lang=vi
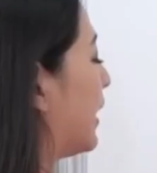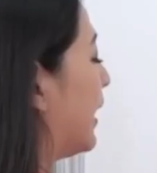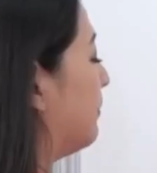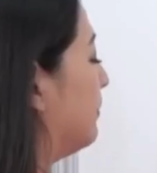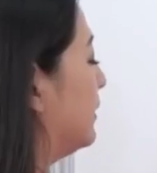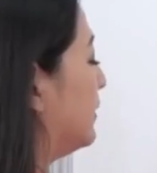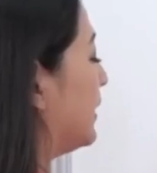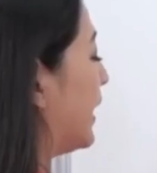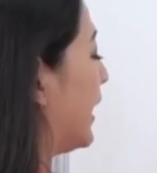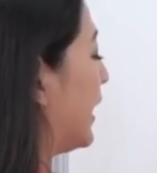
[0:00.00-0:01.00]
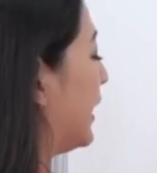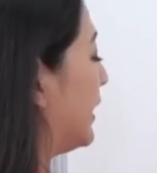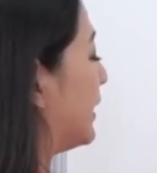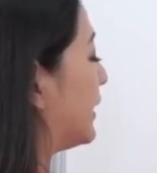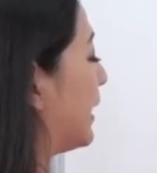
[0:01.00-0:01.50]
tháng
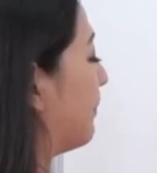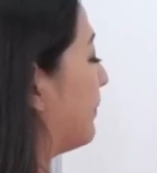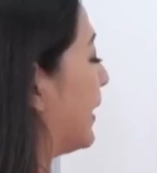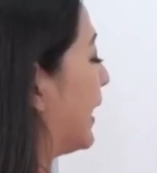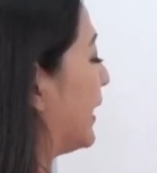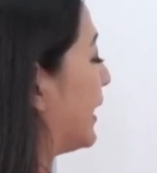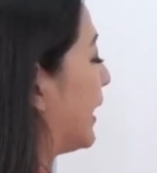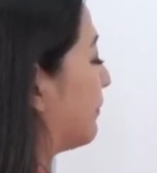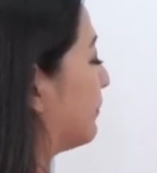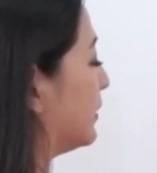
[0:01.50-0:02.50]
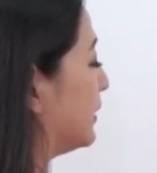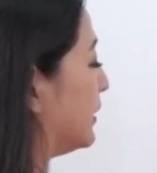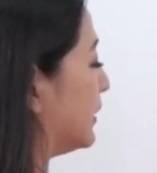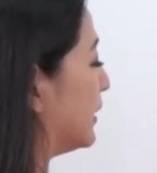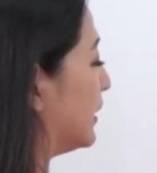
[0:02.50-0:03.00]
12 năm 2010.